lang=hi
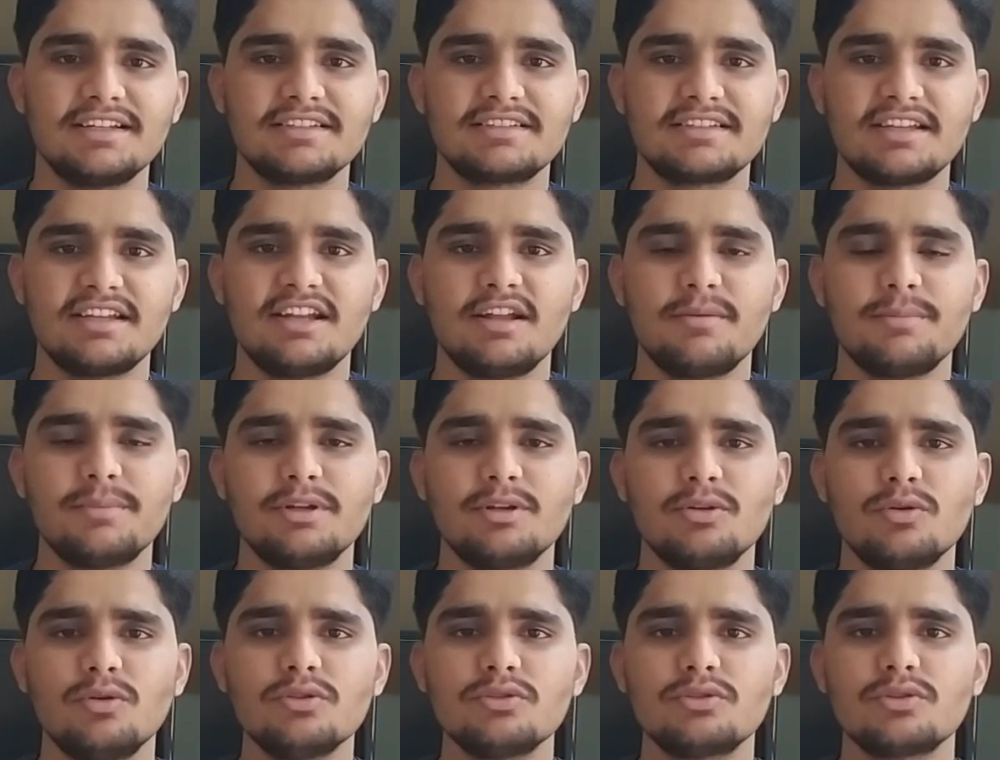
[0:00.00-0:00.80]
ये कल चाइना
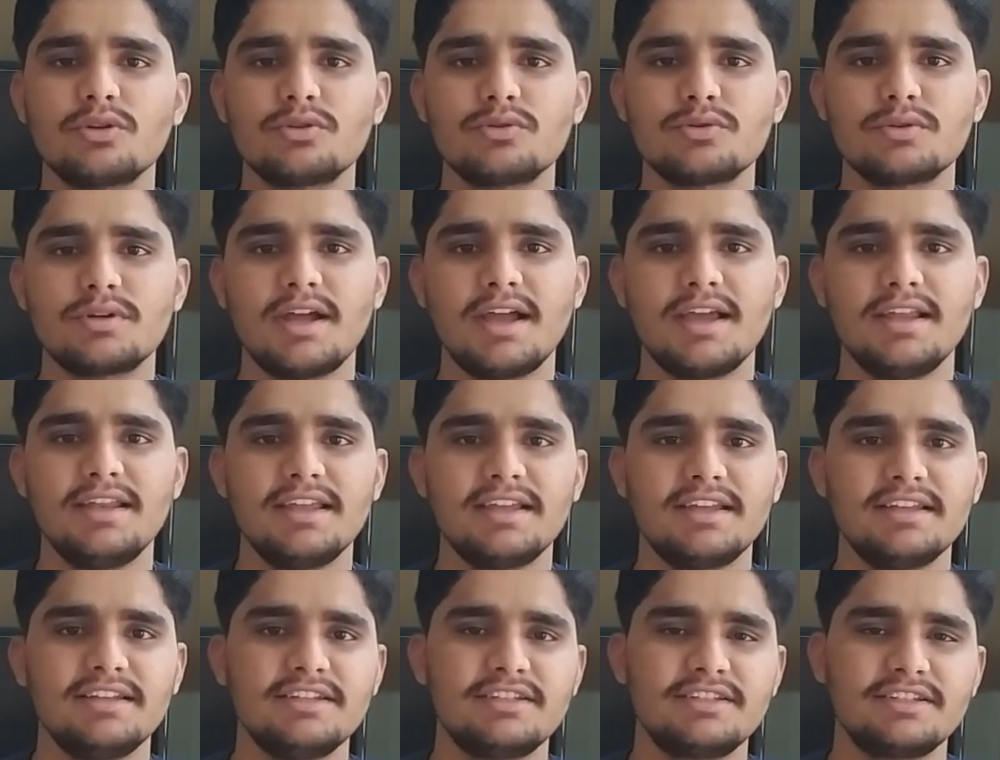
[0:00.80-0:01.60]
में लॉन्च हो चुका है
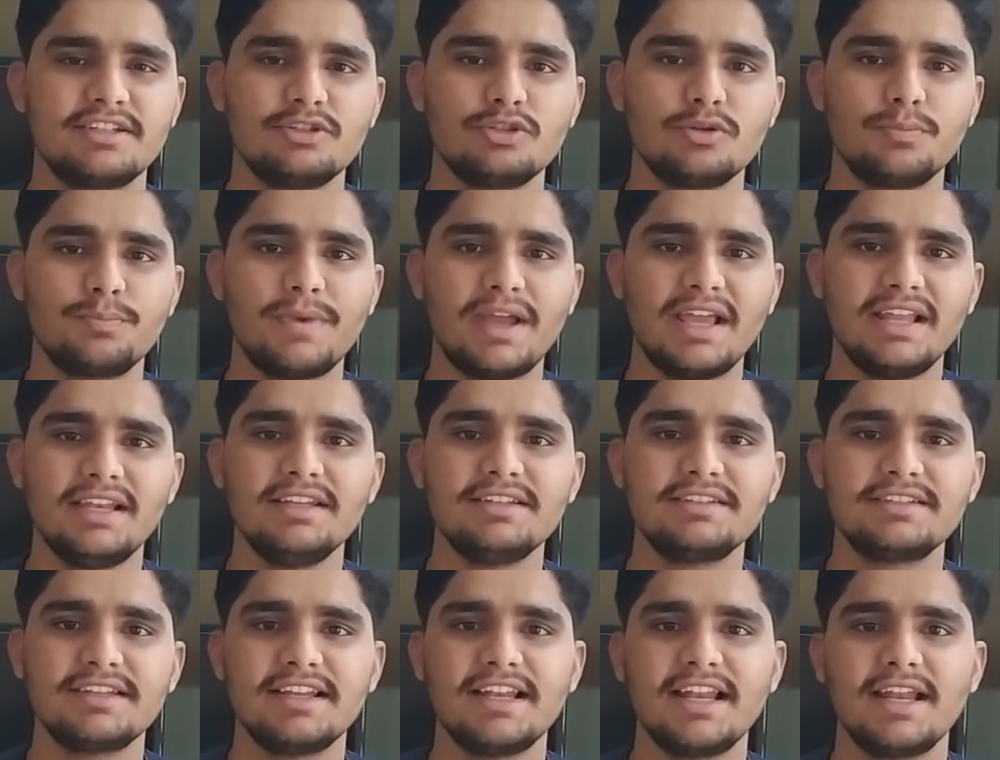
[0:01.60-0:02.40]
लेकिन इसकी जो
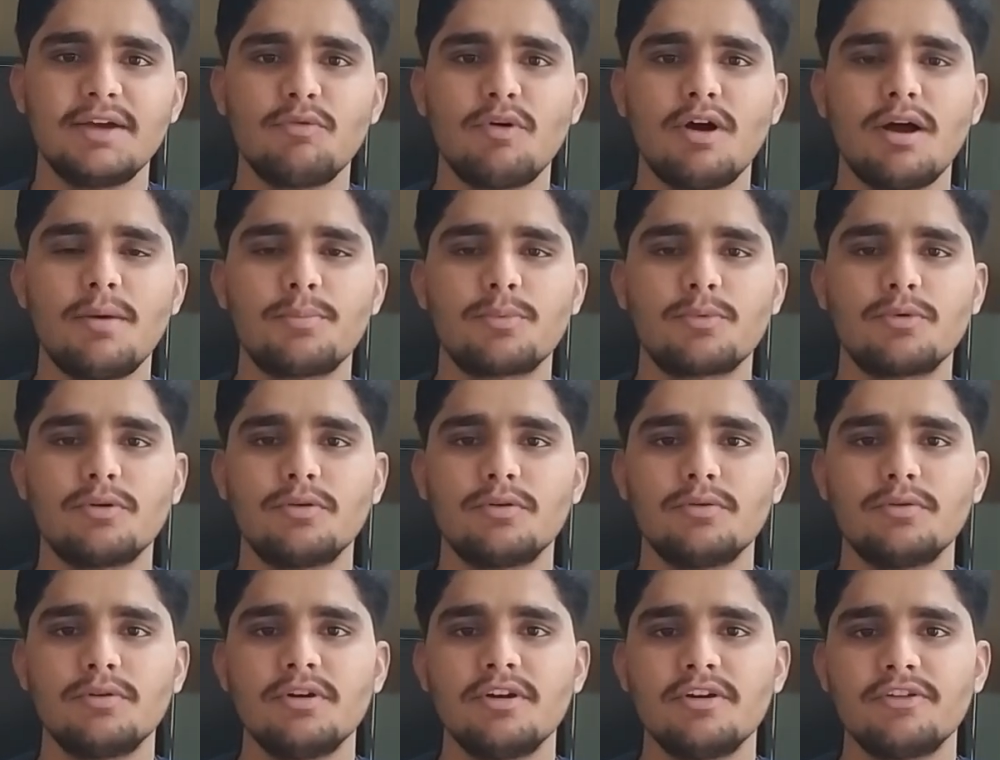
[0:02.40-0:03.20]
पहली सेल है वो आपको